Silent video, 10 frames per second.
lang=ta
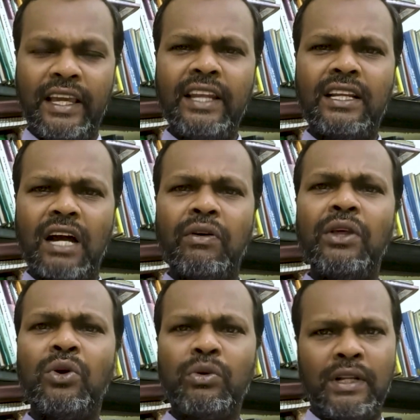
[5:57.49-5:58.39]
ஏன்
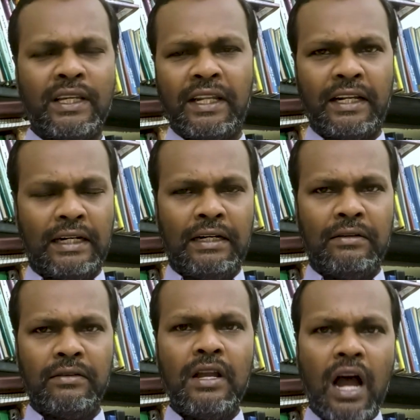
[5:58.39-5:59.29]
கவலையோடு வருகிறீர்கள்
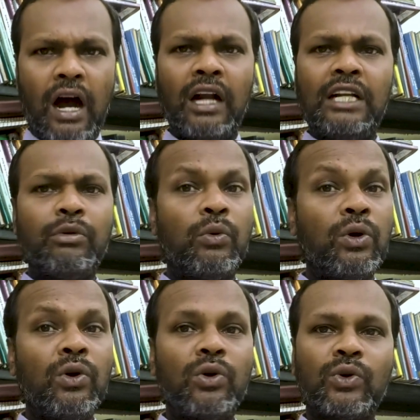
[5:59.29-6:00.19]
ஆண்டவர்
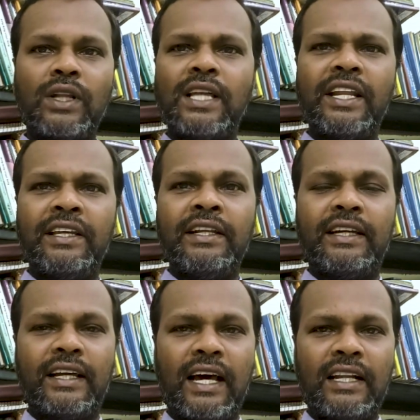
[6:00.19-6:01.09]
உங்களோடு கூட தானே
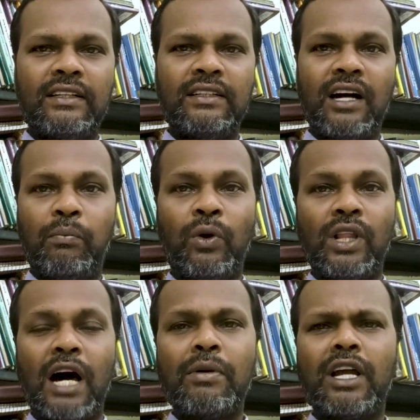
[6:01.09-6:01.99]
இருக்கிறார்
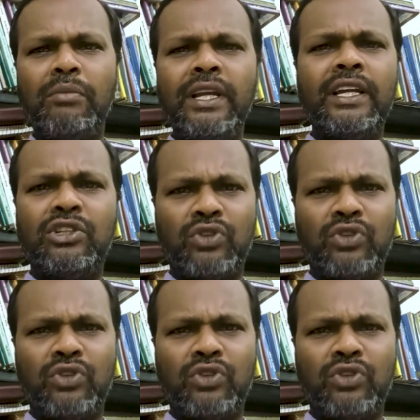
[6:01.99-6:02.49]
அப்பொழுது அவர்கள் நீங்கள்